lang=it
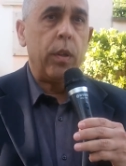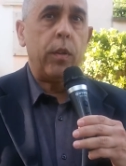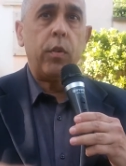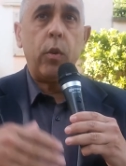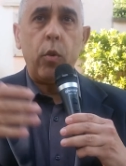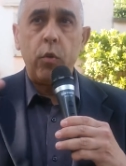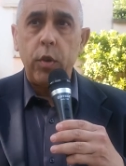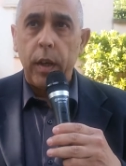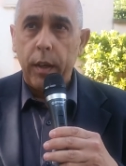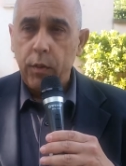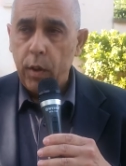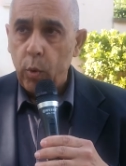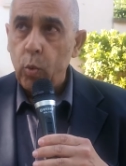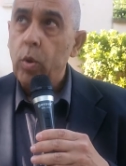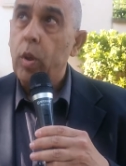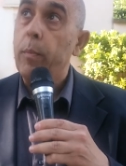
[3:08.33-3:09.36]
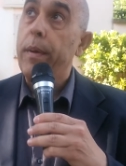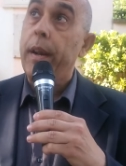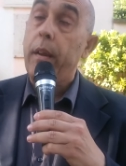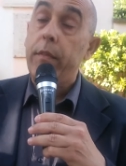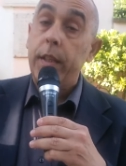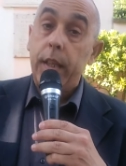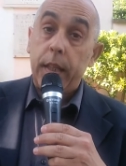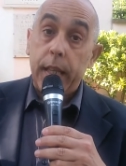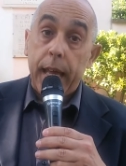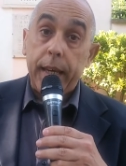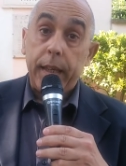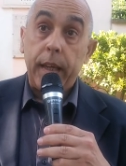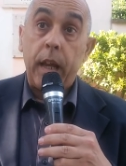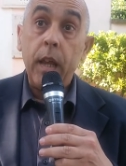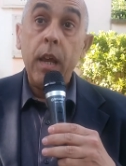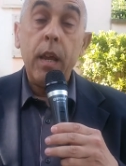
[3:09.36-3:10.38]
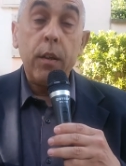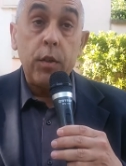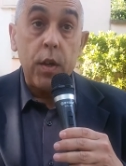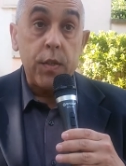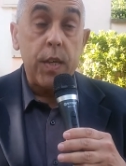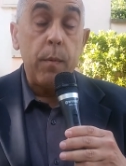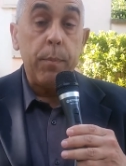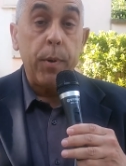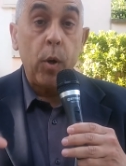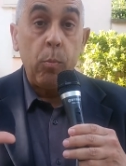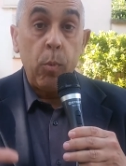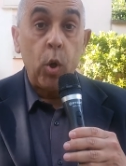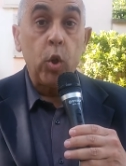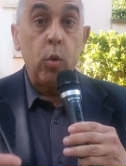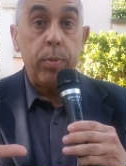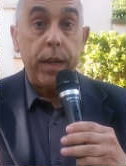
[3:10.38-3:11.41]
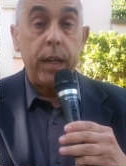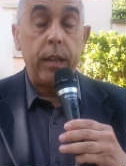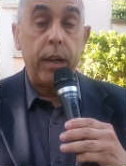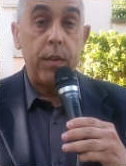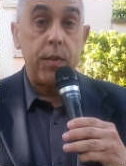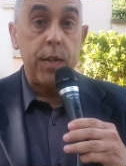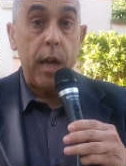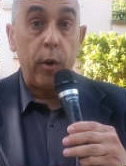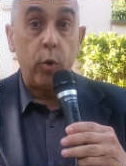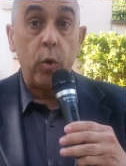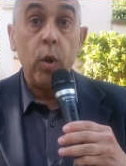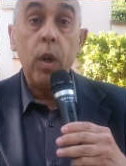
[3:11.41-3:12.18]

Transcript: se non c'è la salute per la vita eterna, c'è sempre un modo per ringraziarlo.